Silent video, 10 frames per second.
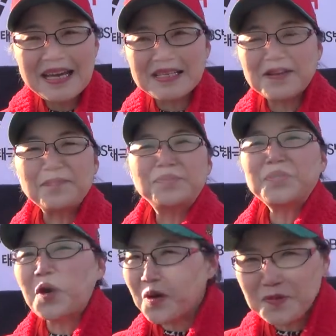그래서
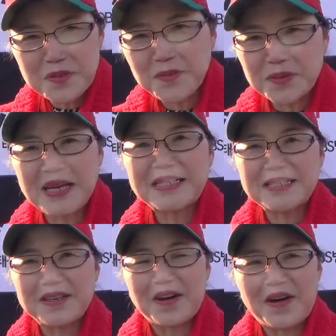턱없이
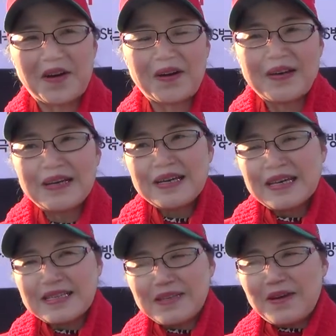모자르죠. 음.
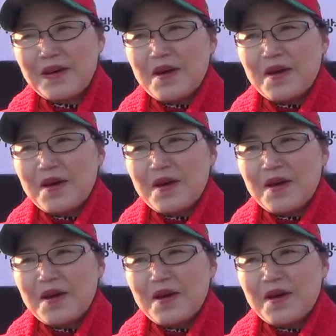그래서